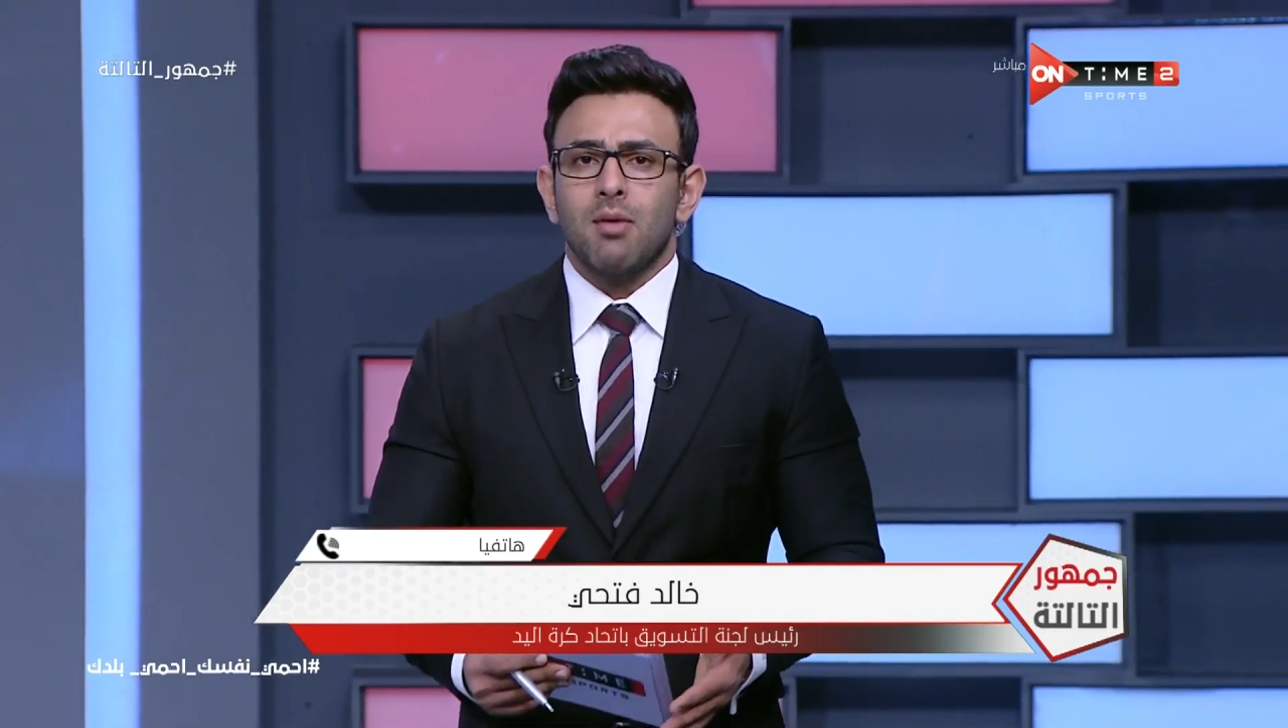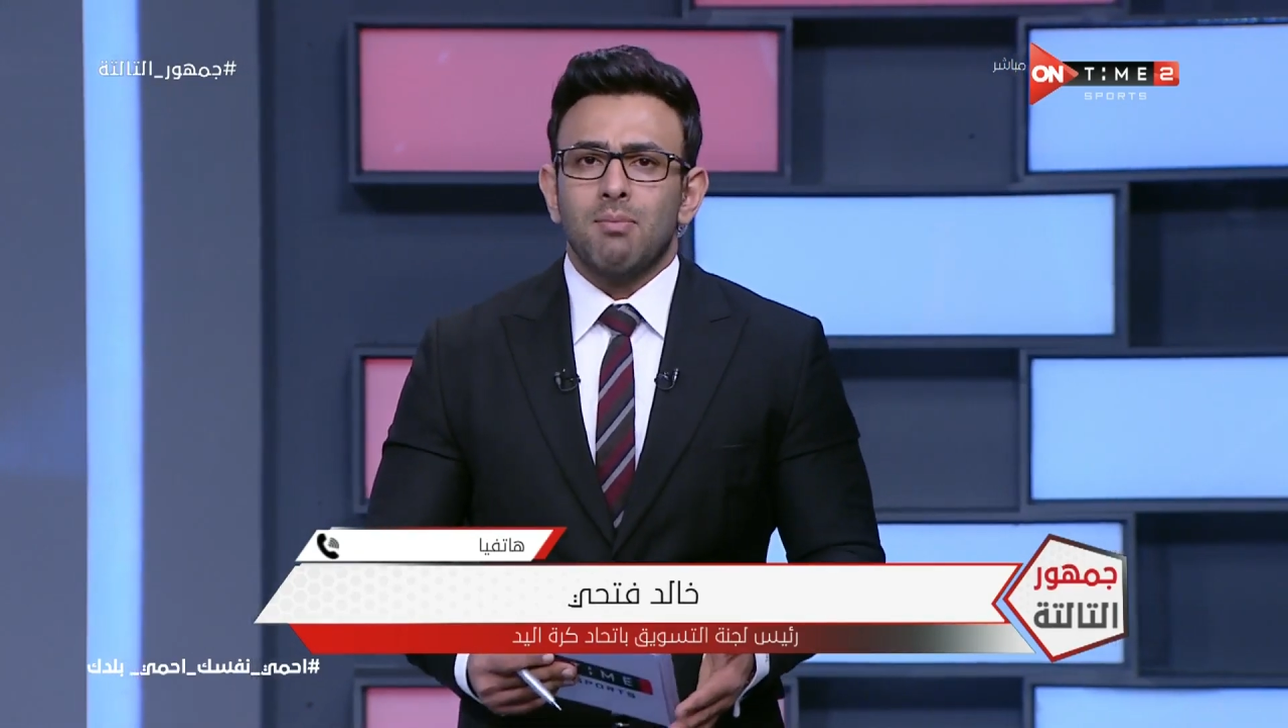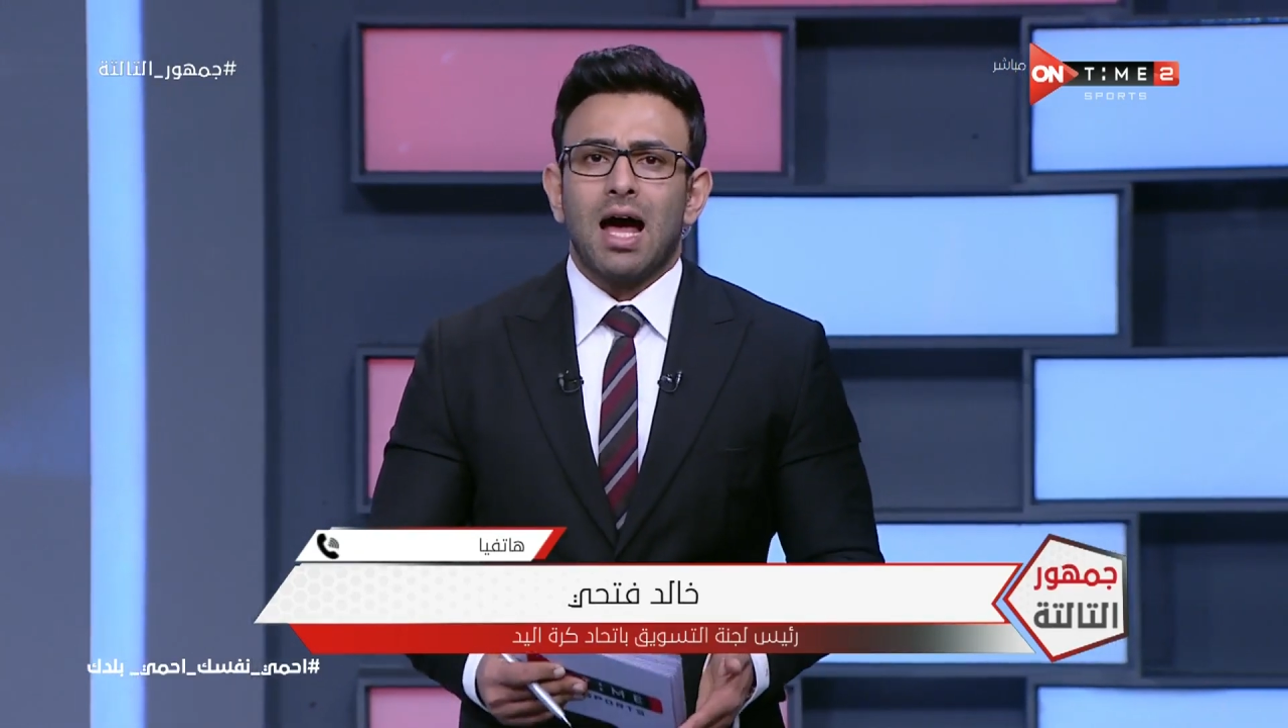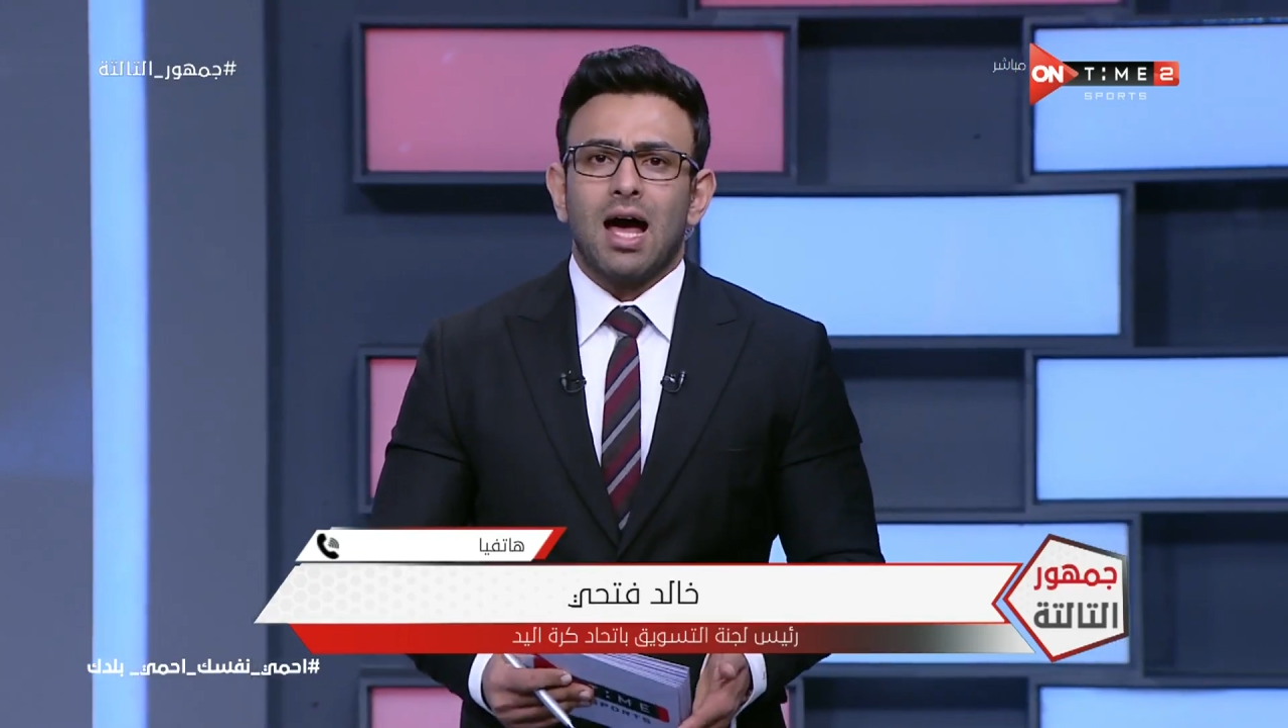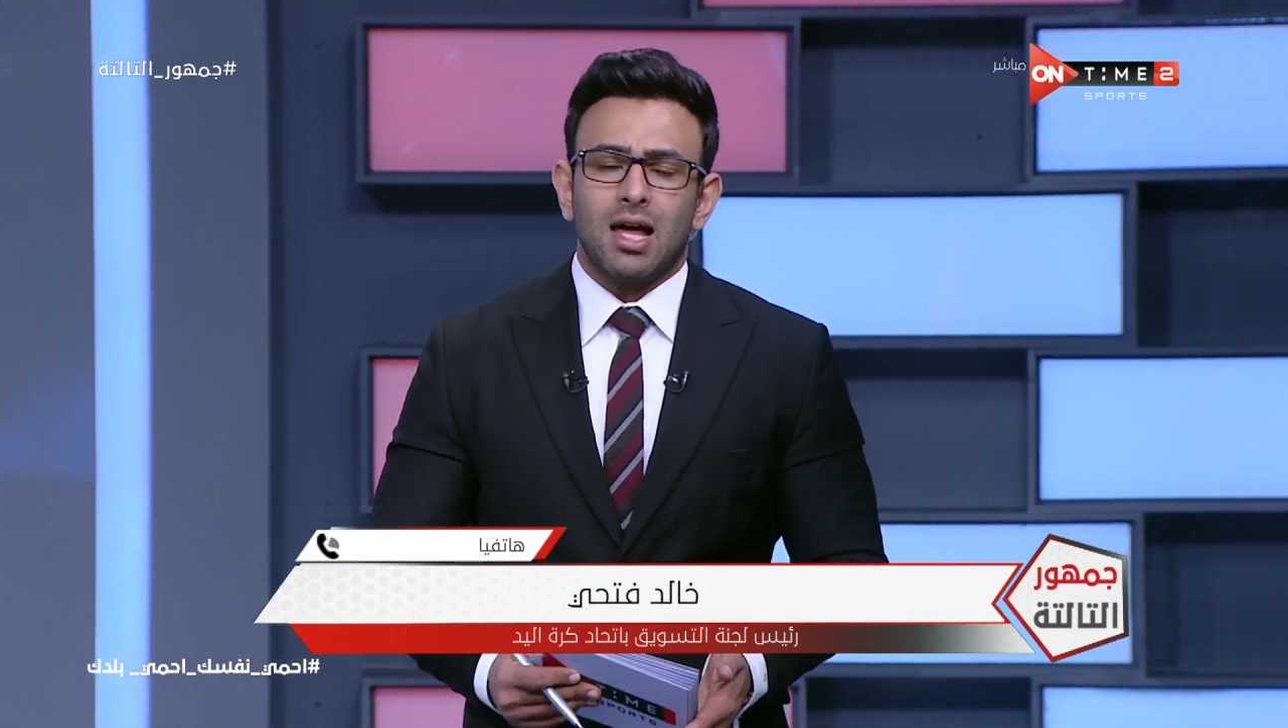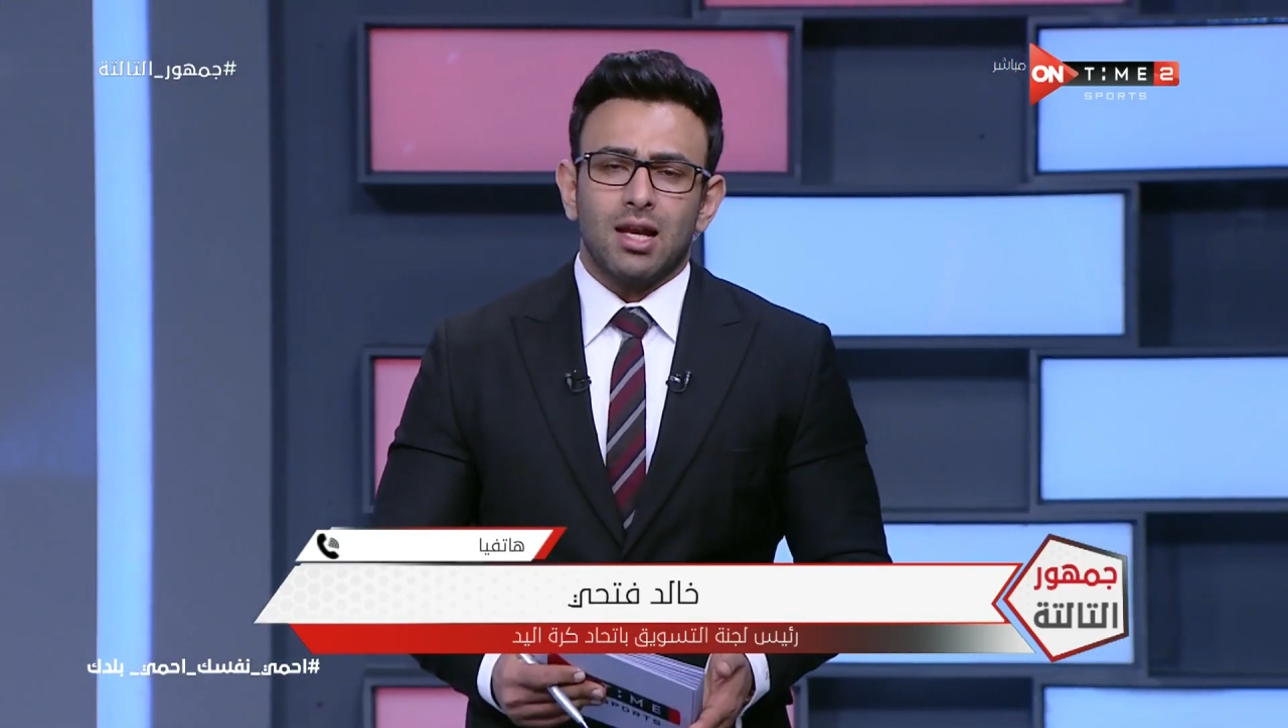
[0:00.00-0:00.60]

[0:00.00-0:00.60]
مع